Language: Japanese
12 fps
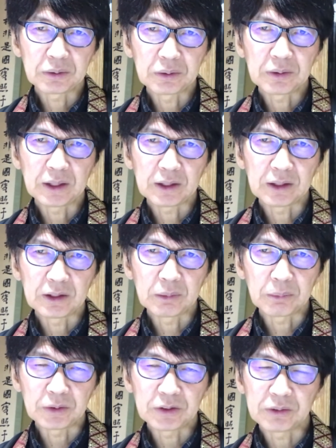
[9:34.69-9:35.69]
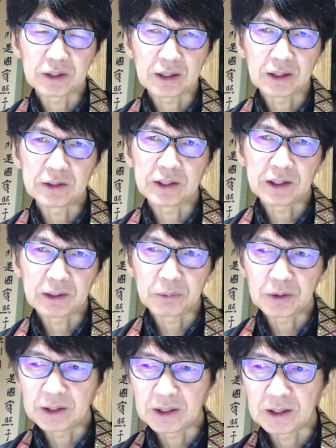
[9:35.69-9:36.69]
ことだけれどもそんな簡単な
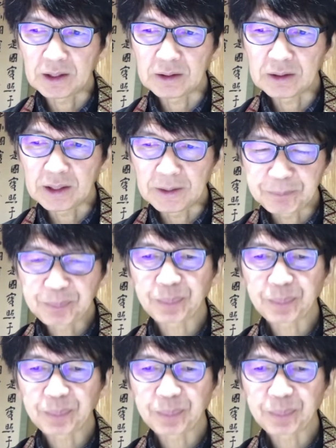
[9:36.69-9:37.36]
もんやなかって、